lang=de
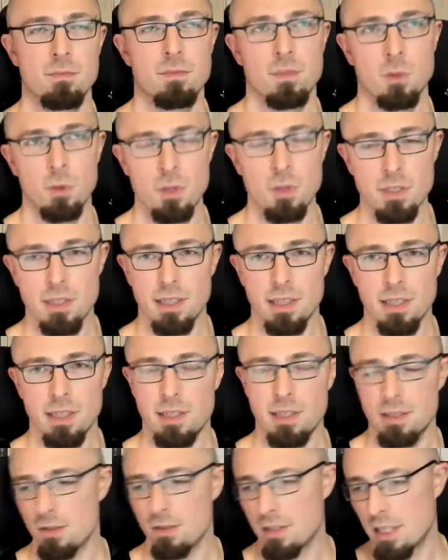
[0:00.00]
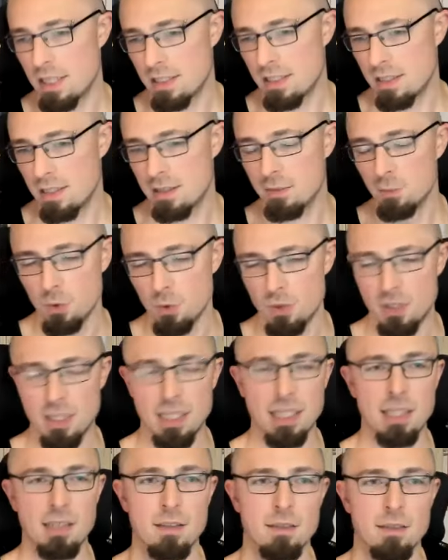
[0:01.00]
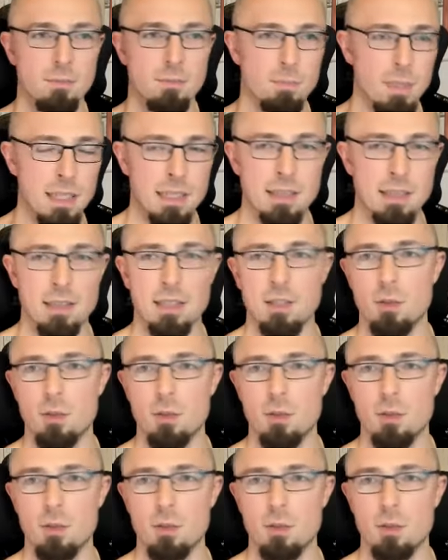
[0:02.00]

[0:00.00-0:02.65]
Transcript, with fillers: Künstlern, also sei es jetzt Musik, bildende mhm.